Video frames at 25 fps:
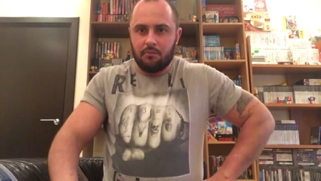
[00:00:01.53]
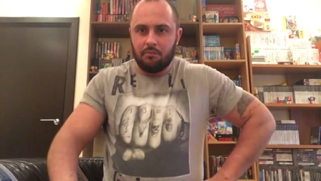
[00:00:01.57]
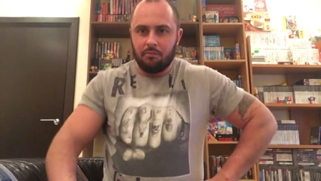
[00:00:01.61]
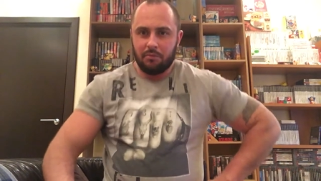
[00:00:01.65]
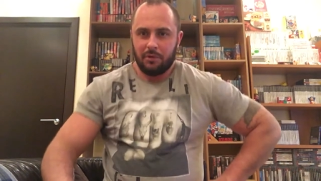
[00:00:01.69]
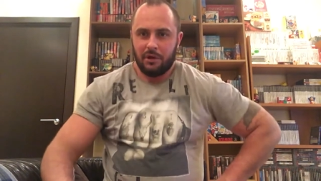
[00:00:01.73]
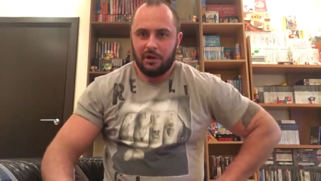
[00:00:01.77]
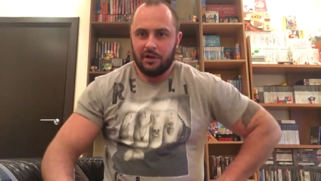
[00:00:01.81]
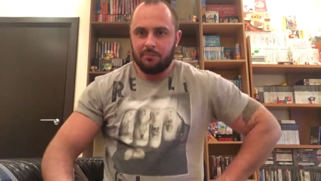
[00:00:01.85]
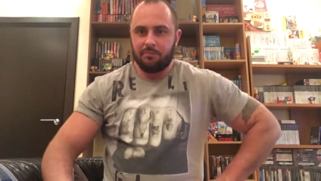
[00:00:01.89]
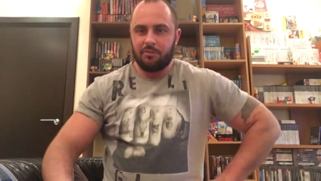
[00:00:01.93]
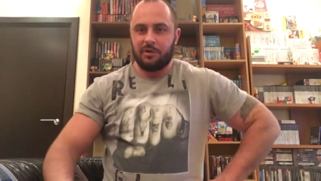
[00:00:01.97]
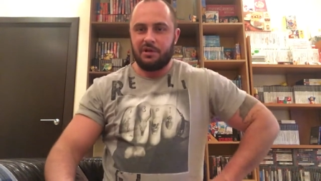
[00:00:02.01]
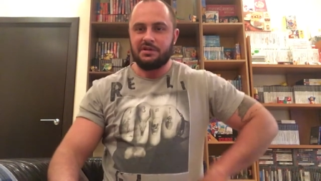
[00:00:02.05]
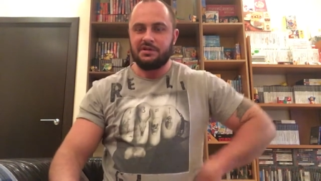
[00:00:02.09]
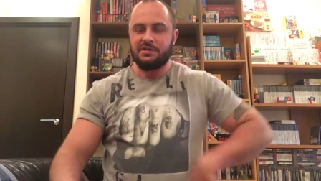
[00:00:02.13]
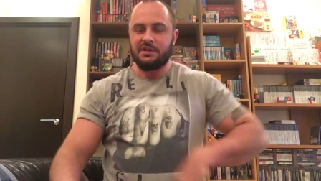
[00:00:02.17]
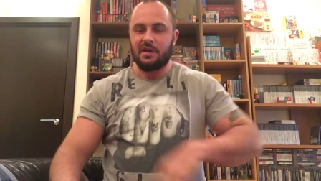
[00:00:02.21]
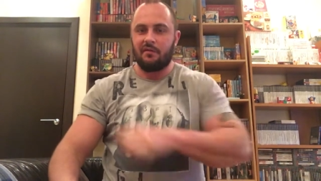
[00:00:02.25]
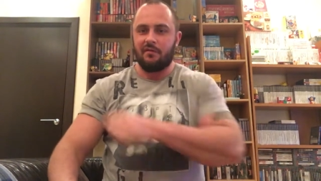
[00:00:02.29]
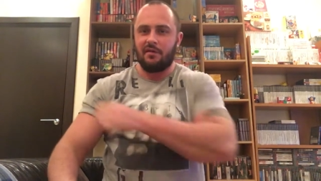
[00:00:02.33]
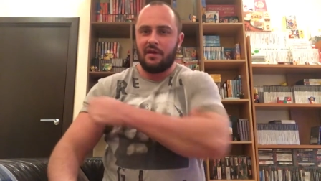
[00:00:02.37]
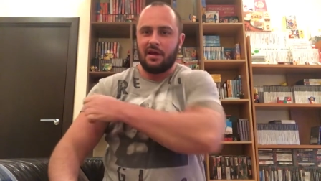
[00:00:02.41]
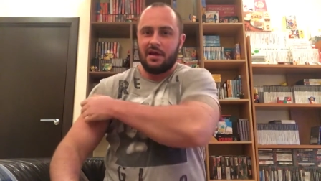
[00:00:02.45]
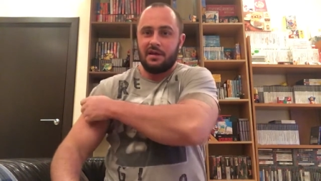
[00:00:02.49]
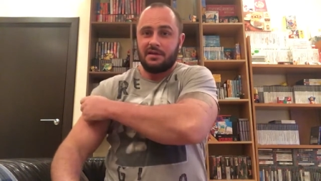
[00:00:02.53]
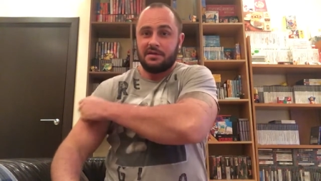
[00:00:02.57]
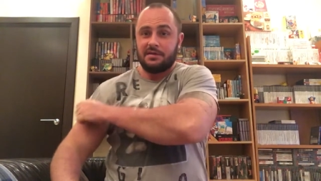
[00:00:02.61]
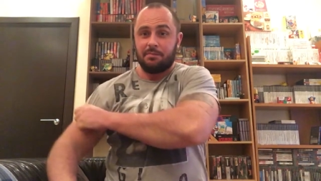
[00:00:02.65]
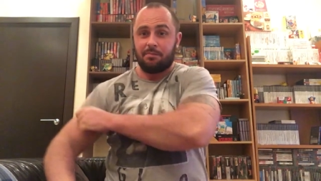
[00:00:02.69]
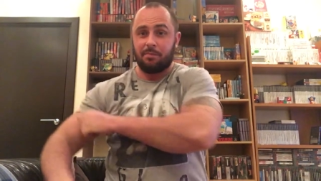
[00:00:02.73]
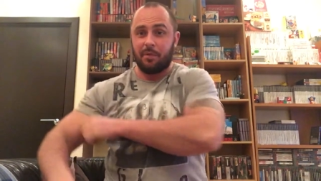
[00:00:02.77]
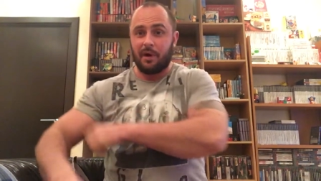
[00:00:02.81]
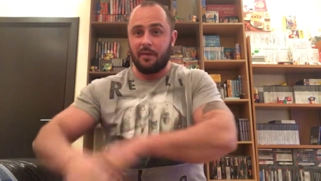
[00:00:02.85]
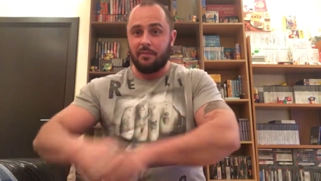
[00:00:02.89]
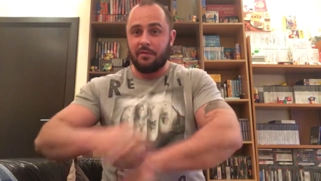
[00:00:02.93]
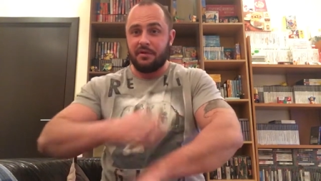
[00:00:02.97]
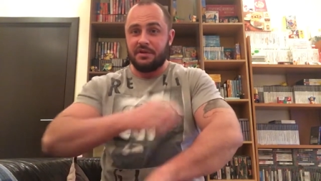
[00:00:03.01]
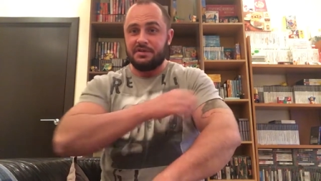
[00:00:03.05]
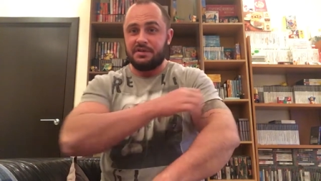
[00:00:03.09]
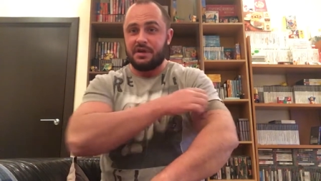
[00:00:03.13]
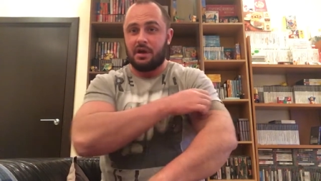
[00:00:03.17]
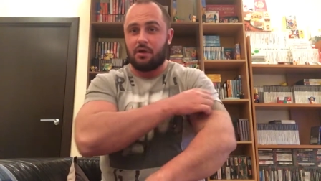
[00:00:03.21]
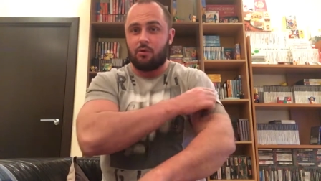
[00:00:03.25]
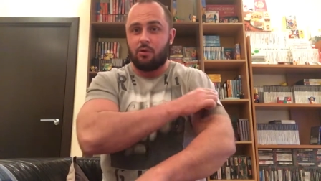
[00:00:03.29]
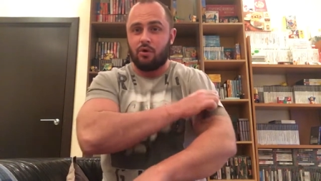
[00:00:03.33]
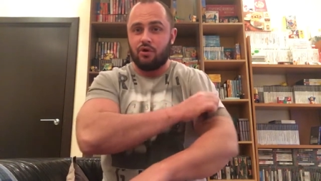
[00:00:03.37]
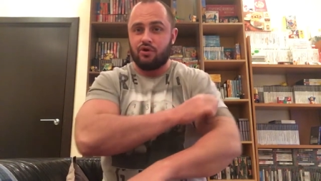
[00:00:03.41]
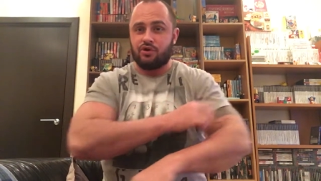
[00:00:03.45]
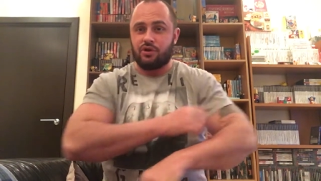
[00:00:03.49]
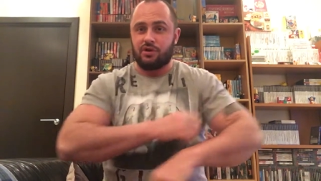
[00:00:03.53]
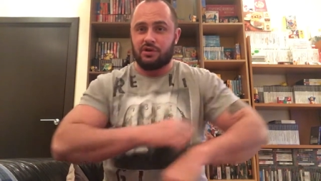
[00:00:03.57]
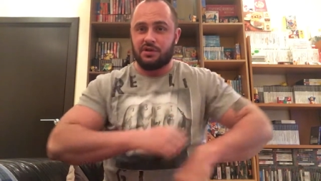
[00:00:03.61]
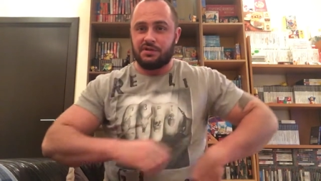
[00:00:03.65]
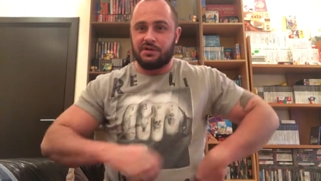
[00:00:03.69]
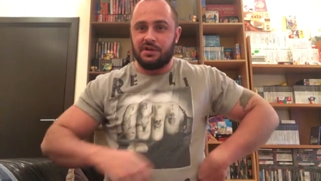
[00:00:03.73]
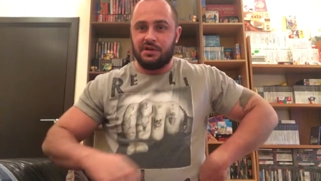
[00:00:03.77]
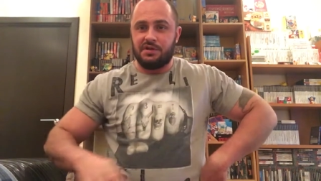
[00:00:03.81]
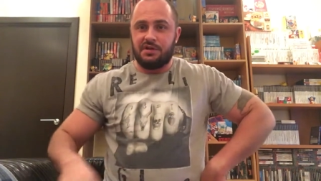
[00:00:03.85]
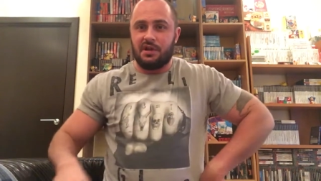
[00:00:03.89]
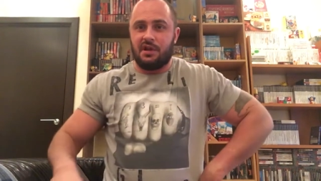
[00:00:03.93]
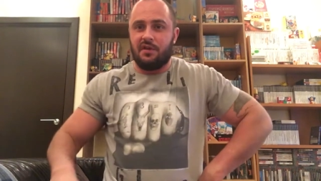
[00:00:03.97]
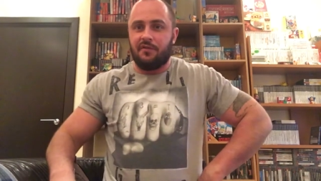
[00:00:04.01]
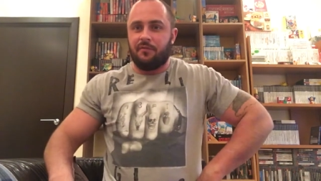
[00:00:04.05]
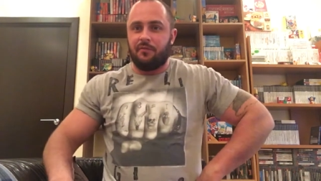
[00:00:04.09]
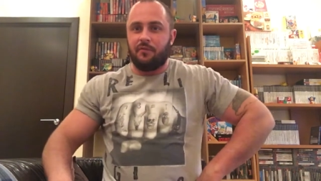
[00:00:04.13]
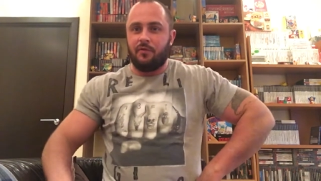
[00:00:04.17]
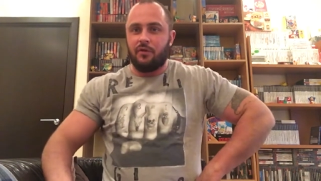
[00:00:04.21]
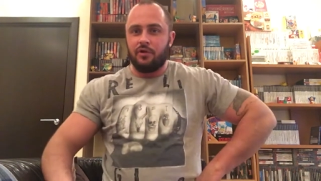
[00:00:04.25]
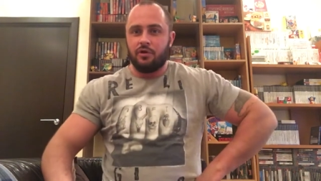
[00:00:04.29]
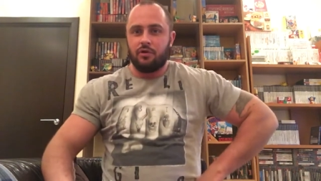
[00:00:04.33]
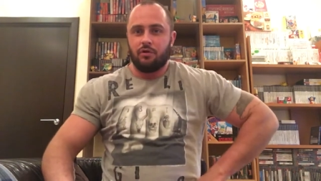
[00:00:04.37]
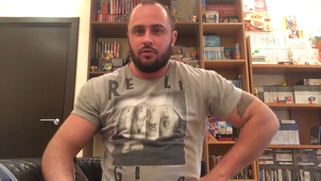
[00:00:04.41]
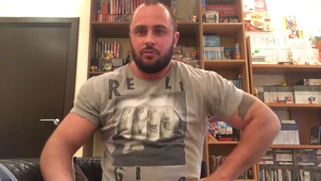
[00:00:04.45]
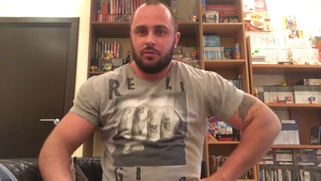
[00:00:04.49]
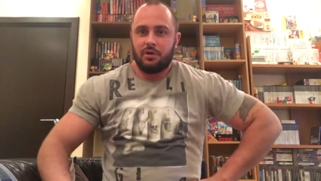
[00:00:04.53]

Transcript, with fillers: Блин, представляете, память закончилась на телефоне.